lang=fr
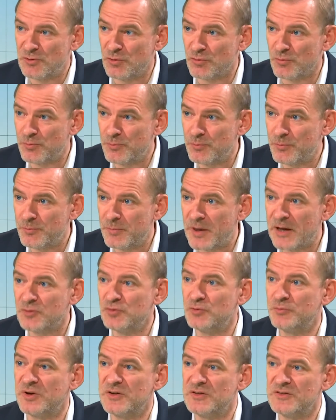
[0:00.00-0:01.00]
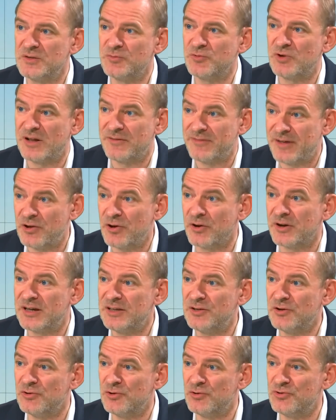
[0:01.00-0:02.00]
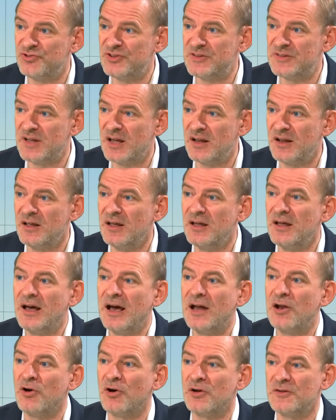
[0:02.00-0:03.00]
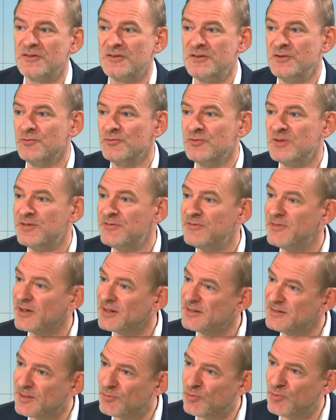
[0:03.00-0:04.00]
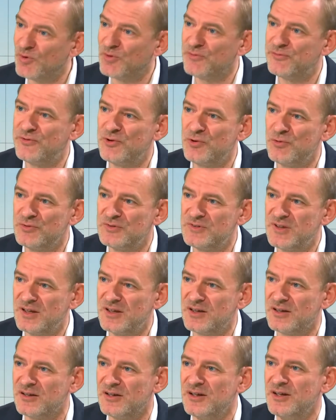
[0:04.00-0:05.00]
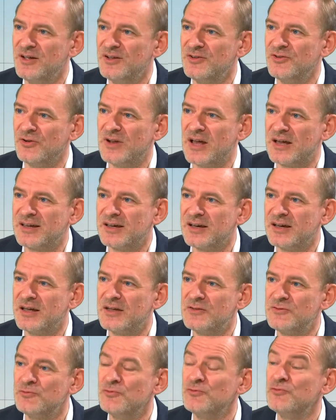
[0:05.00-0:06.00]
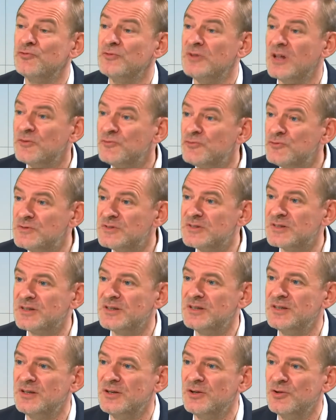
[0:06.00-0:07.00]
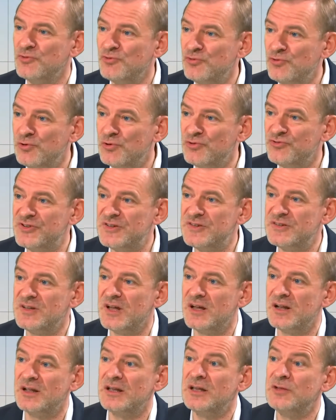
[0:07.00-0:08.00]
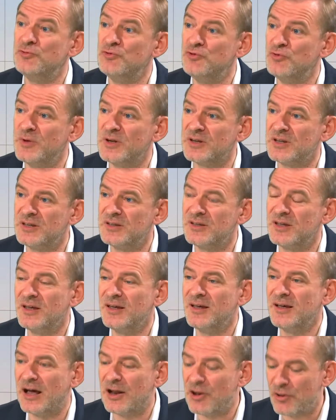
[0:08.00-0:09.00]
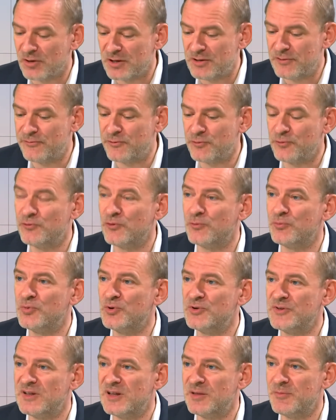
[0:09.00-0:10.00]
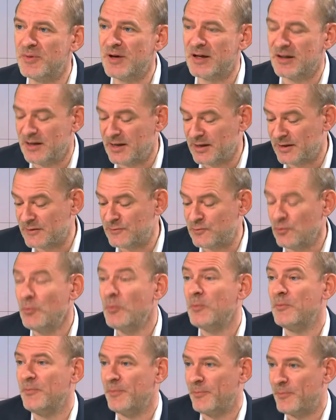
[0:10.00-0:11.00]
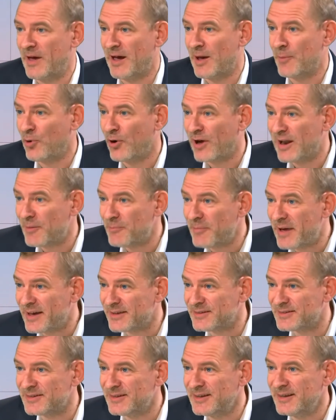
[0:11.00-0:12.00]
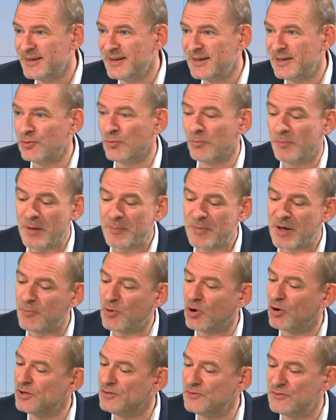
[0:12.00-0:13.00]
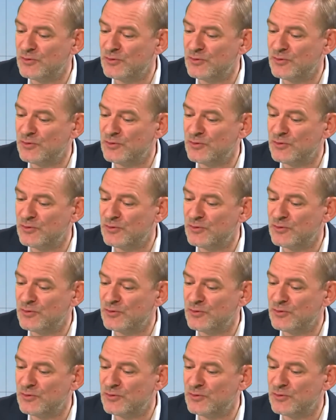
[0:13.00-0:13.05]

l'on part du principe que la valeur est dans le logiciel, alors si on est véritablement volontaire dans la création d'une industrie du logiciel et du numérique, alors il faut se poser les, les questions par rapport à la base et non pas par rapport à une